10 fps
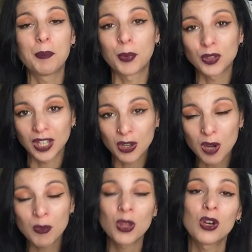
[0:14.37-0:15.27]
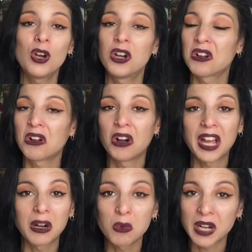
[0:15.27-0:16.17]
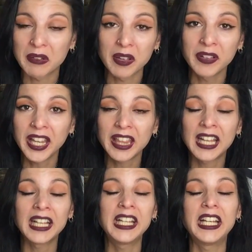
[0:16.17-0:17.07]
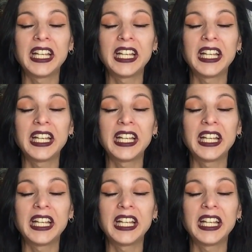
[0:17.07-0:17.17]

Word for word: ponte cómodo, coge alguna bebida